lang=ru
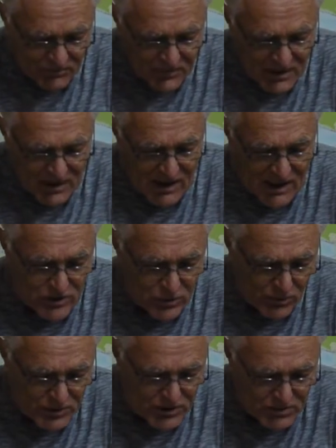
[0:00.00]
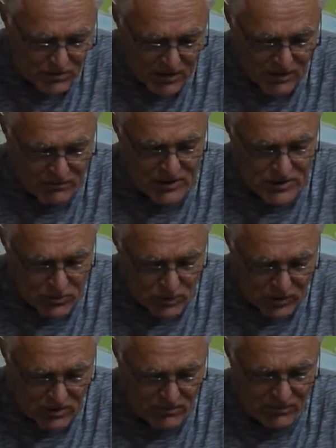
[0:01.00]
раз общество
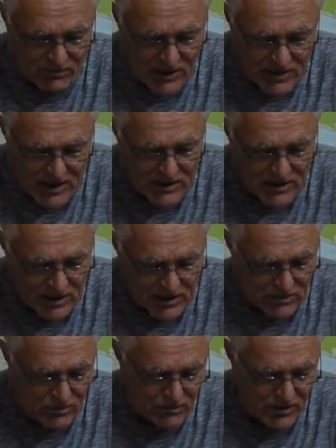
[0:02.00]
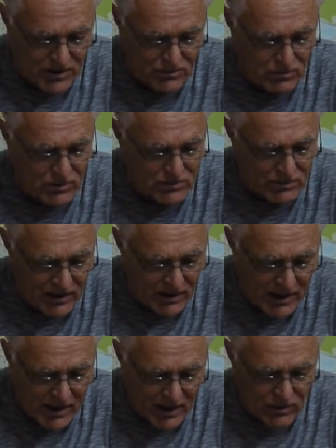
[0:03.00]
возьмет во владение средства производства,
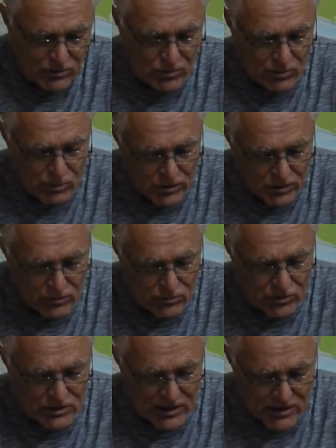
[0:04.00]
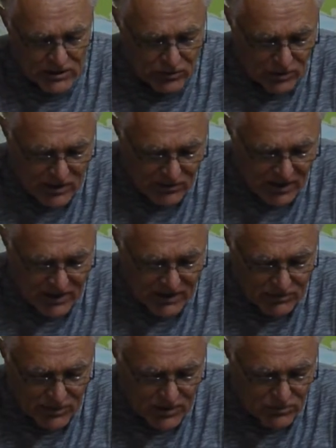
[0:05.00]
то будет устранено товарное
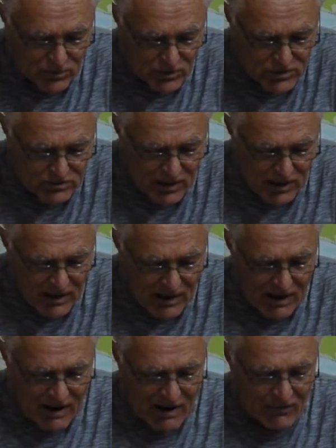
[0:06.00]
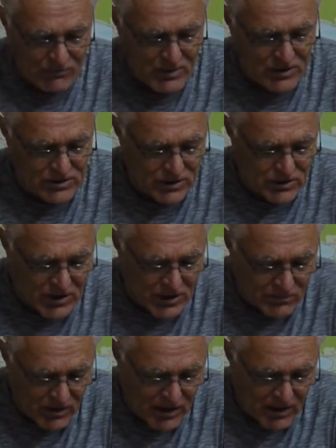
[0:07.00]
производство – а вместе с
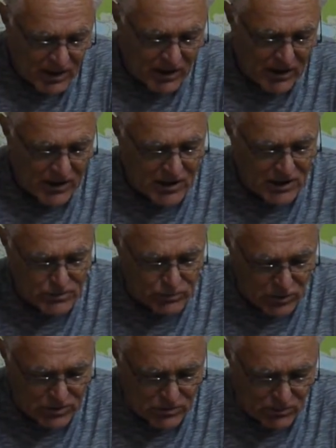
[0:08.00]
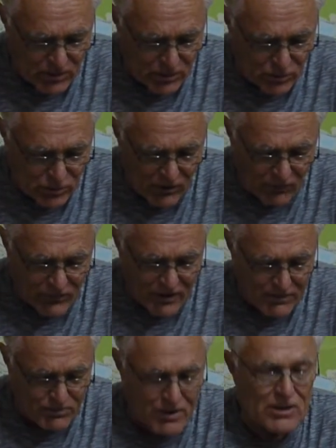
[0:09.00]
тем и господство продуктов
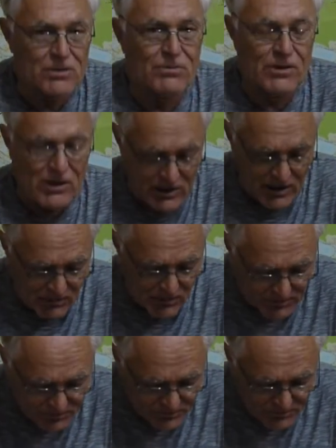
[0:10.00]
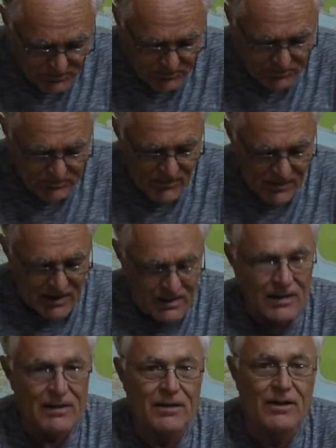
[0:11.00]
над производителями.
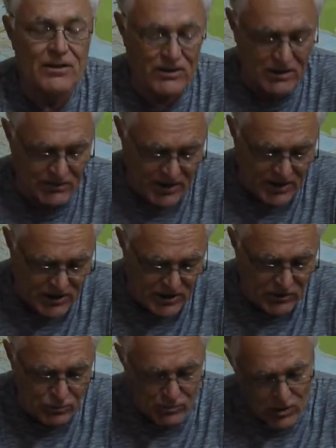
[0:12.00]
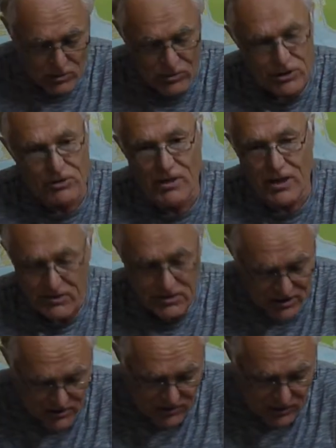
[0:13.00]
Эти товарищи глубоко ошибаются,
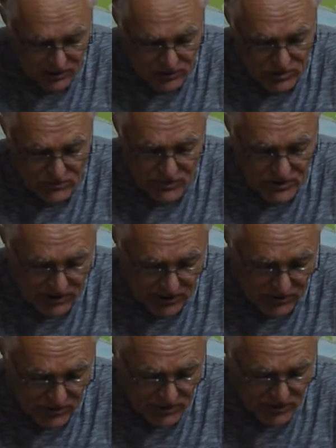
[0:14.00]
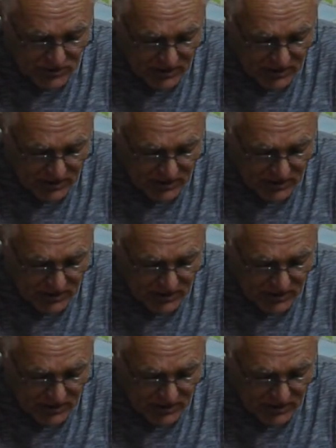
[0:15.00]
говорит Иосиф Виссарионович.